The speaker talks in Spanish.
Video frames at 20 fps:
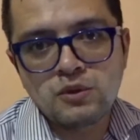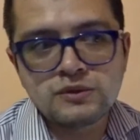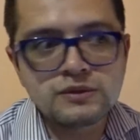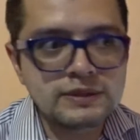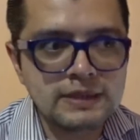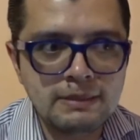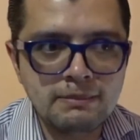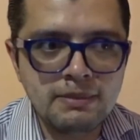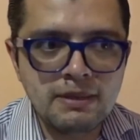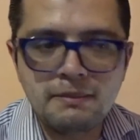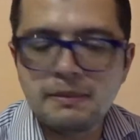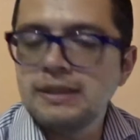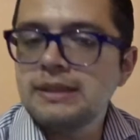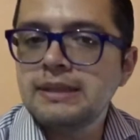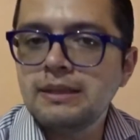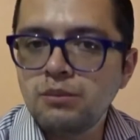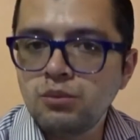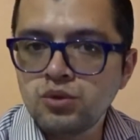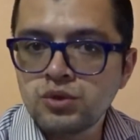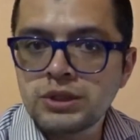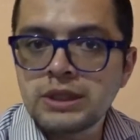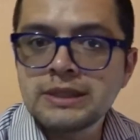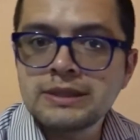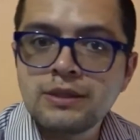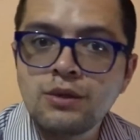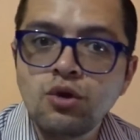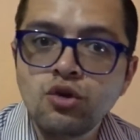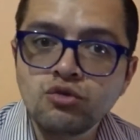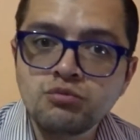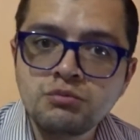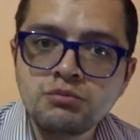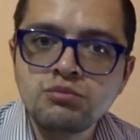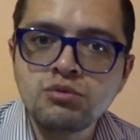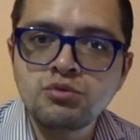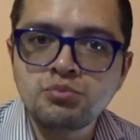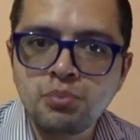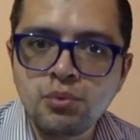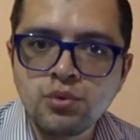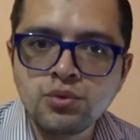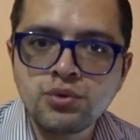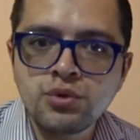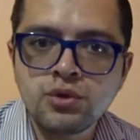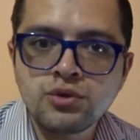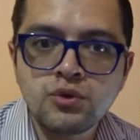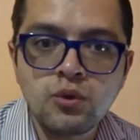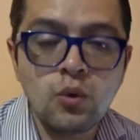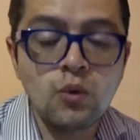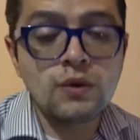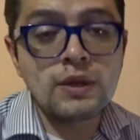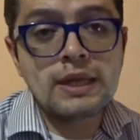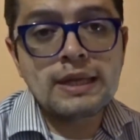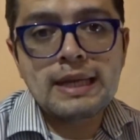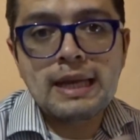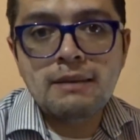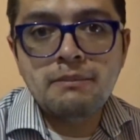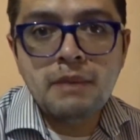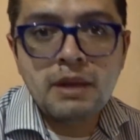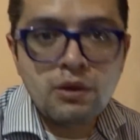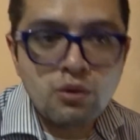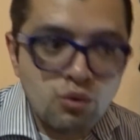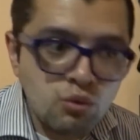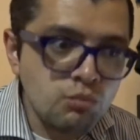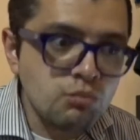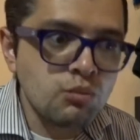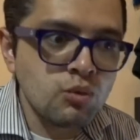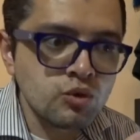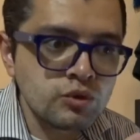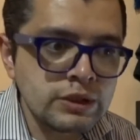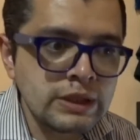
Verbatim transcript: pues simplemente busques los mismos puntos o en el menú